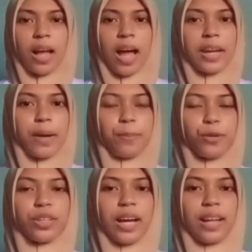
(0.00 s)

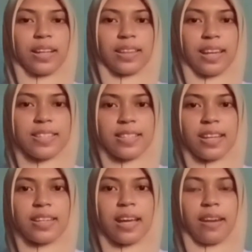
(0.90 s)
Adapun
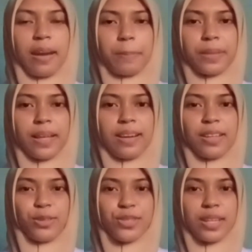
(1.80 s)
karakteristik dari reptil
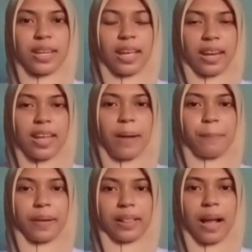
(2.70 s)
itu sendiri
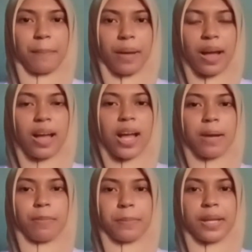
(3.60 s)
yang pertama
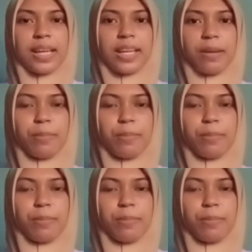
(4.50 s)
memiliki